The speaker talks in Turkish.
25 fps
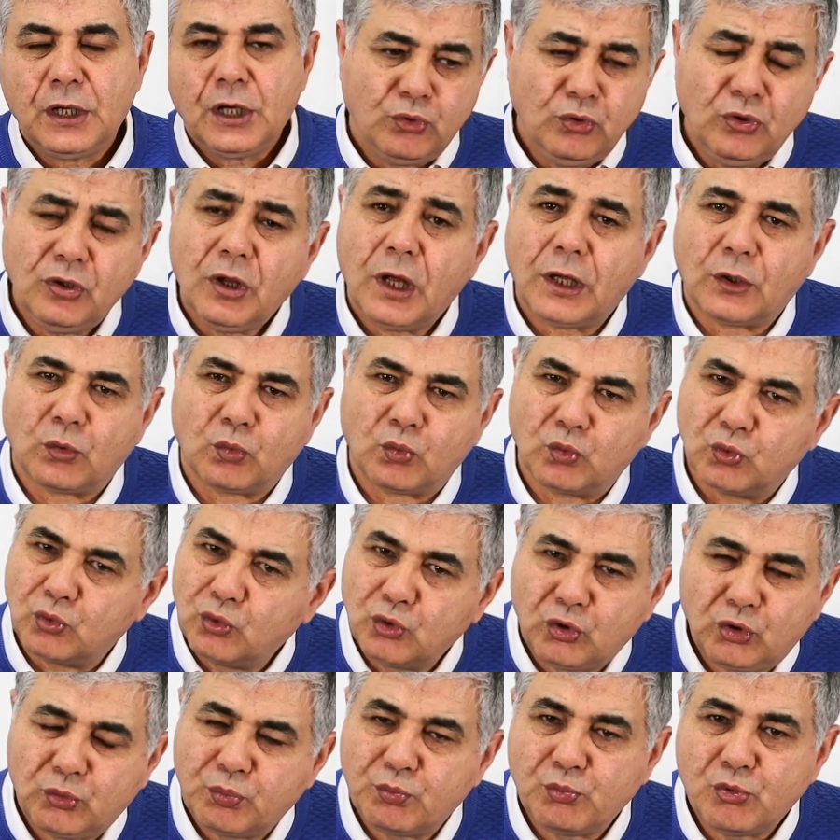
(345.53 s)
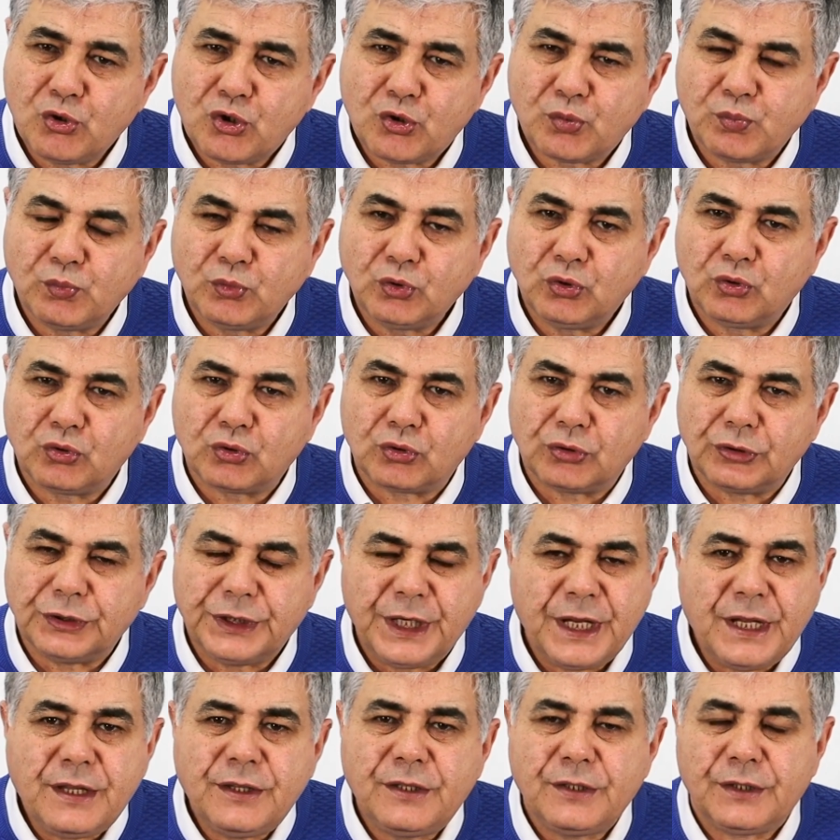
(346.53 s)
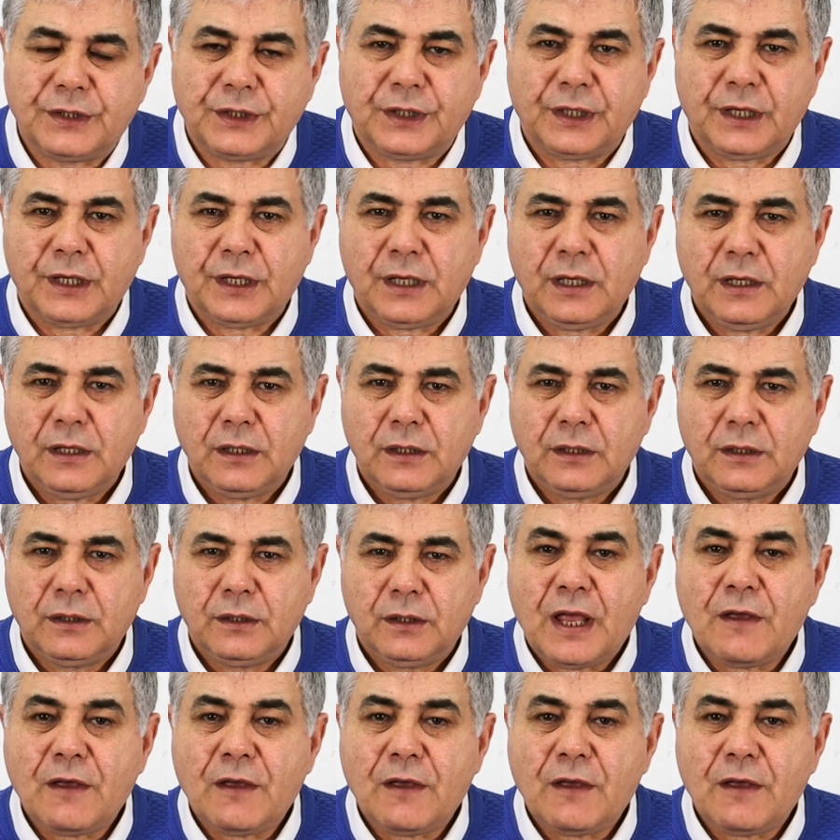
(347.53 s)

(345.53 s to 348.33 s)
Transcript: bunları unutmuş mudur nedir ya?